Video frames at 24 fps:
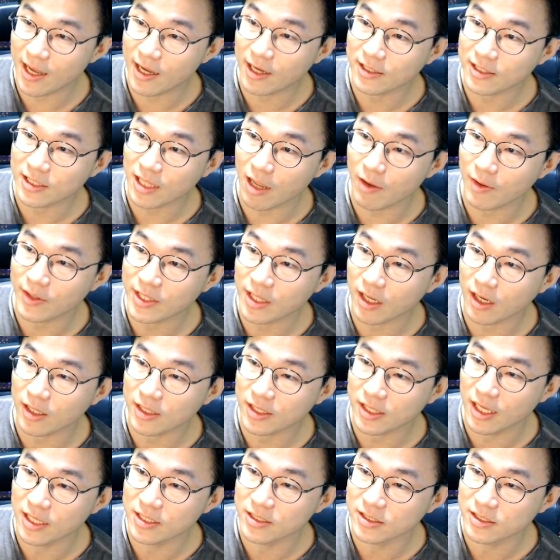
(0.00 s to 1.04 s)
갔다 왔다
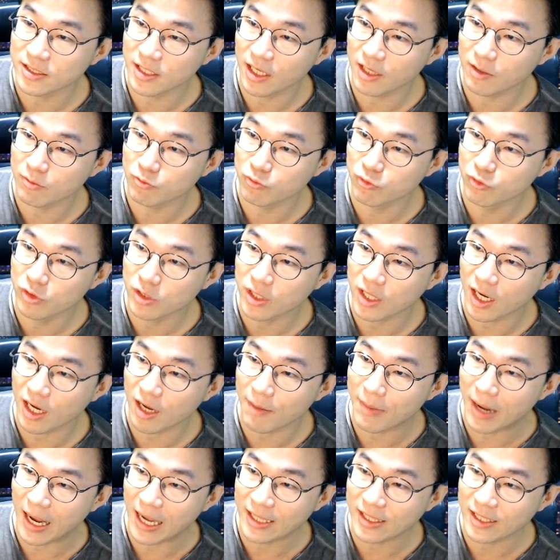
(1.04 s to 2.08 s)
갔다 했는데 물가가
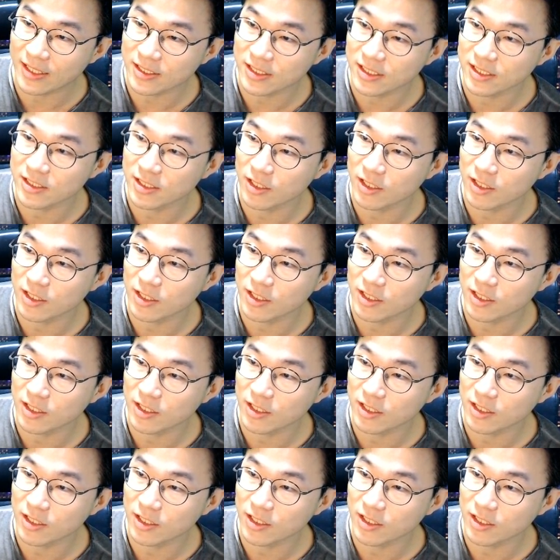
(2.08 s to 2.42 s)
마이너스인